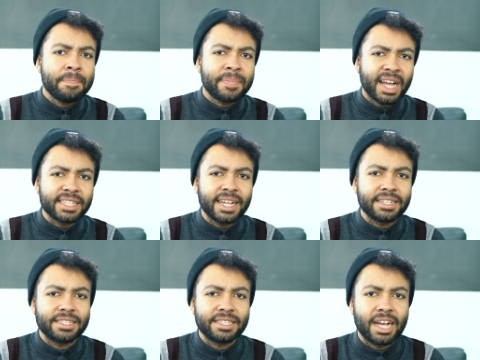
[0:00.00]
Das
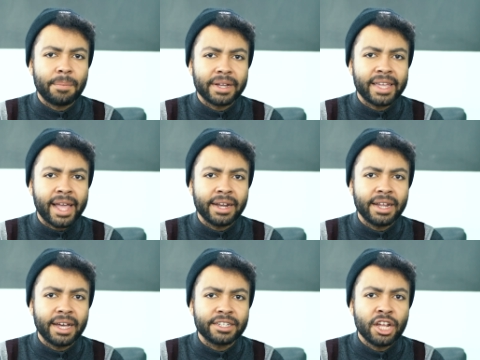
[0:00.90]
hat sich aber
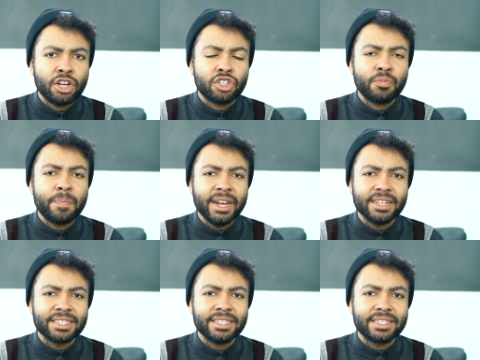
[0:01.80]
geändert.
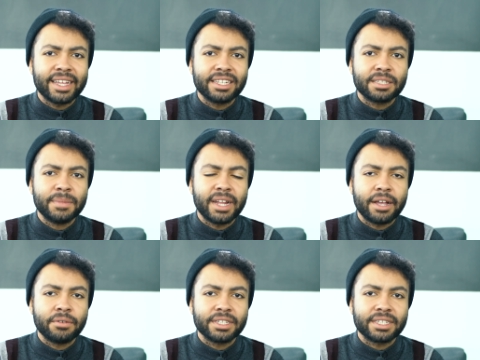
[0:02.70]
Spätestens jetzt mit
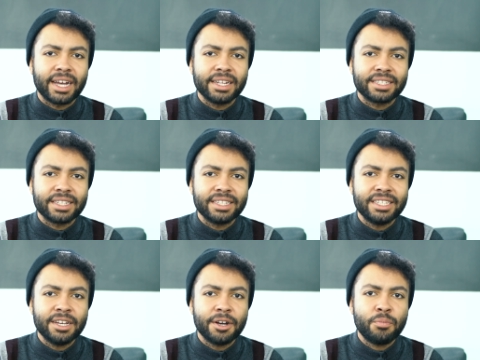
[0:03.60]
iOS 13
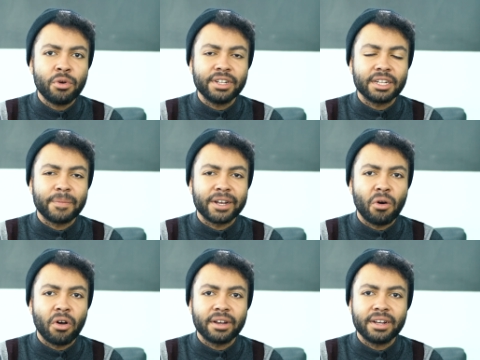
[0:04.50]
hier buttert man
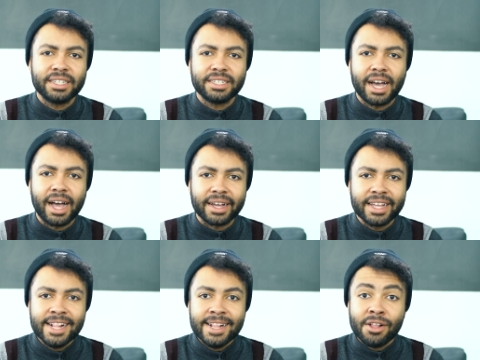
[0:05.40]
ordentlich nach
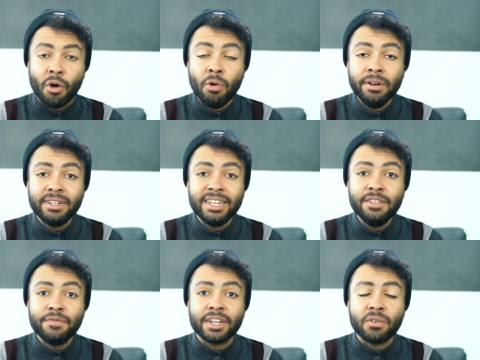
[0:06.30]
und
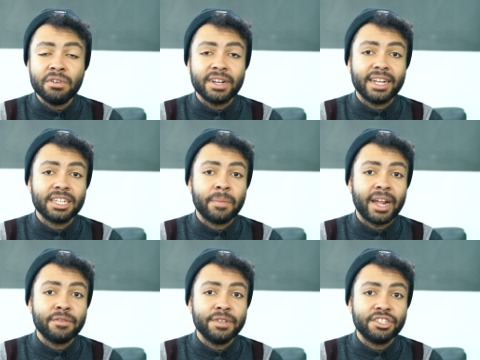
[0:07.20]
liefert unter anderem
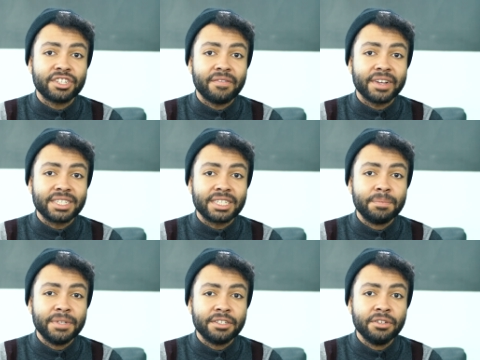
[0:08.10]
ein Feature, was
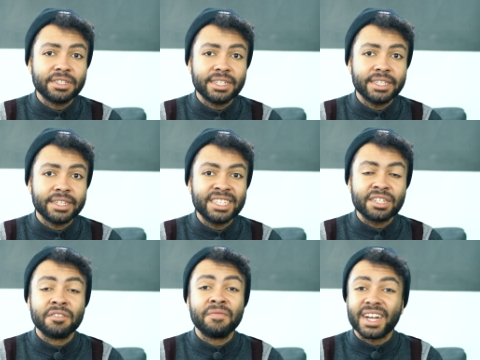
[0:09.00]
ziemlich nützlich ist
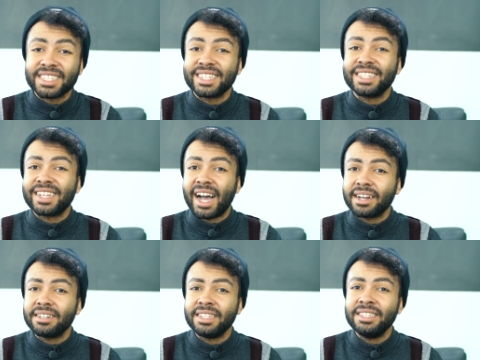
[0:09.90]
und was den
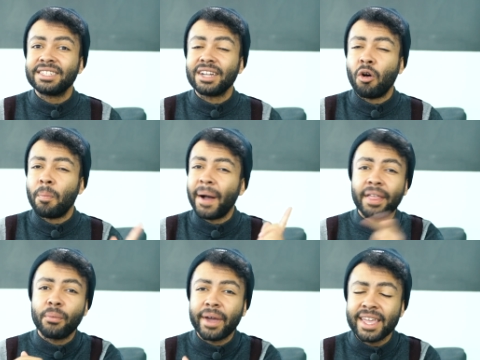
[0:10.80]
Kartendienst auch,
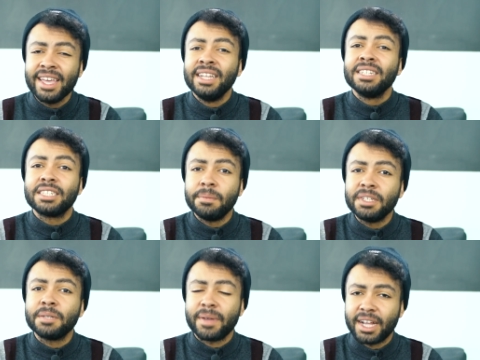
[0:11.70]
by the way,
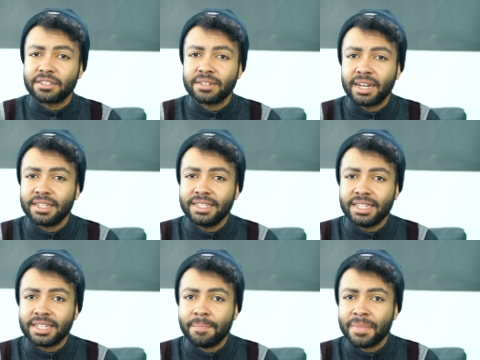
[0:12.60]
ziemlich personalisiert.